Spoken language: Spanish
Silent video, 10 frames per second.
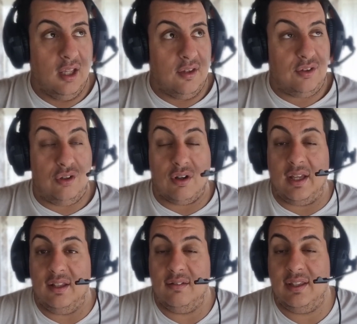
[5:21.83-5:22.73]
sino
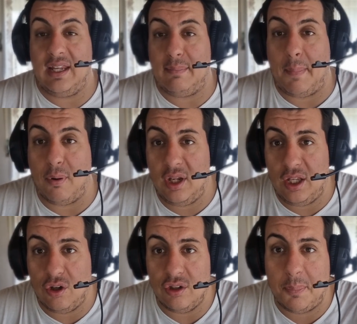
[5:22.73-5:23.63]
que sería más
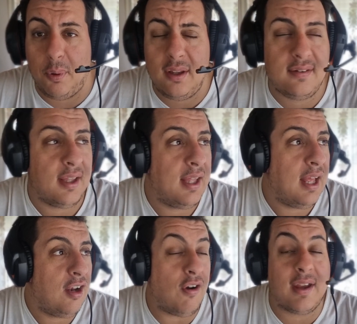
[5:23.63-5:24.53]
prolijo. Después,
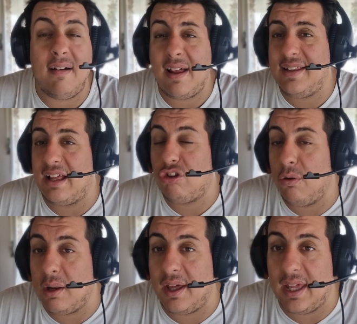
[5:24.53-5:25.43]
los que hablan de la
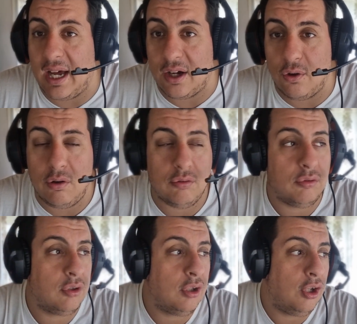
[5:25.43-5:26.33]
soberbia de Gago,
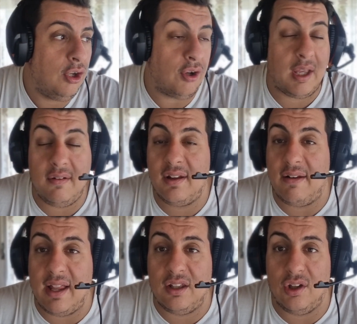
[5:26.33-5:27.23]
los que viven
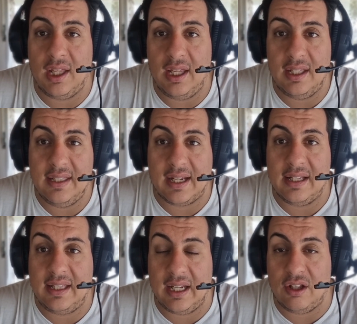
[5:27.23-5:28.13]
hablando de, que
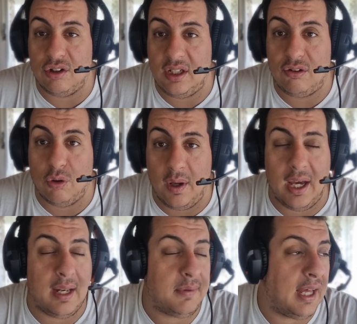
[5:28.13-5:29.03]
el técnico tiene
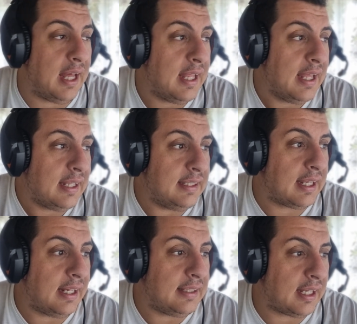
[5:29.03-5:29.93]
soberbia, de
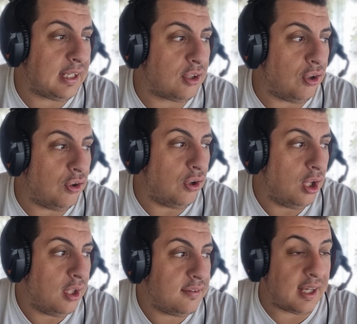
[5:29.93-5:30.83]
que el técnico
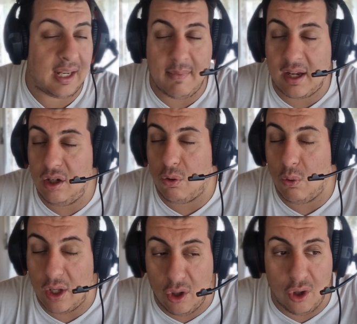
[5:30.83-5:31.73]
se cree más que los
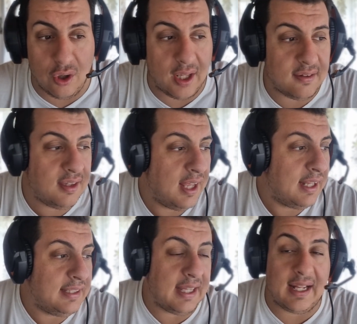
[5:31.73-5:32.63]
jugadores,
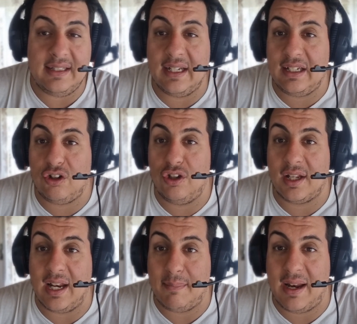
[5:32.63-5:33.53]
de que el técnico
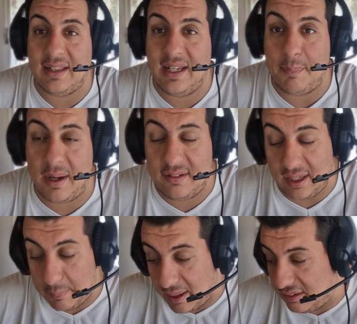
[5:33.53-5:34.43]
declara mal ante la prensa,
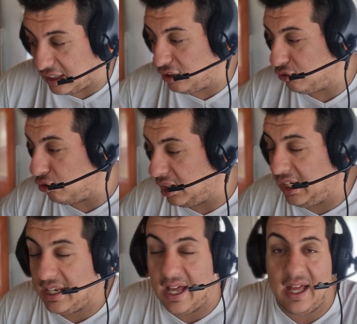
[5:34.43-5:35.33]
que parece que los
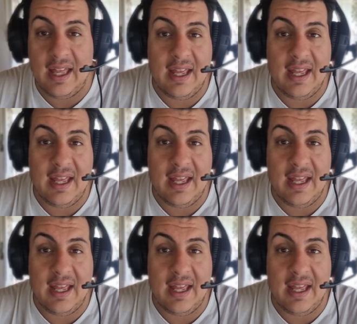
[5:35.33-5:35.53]
orina,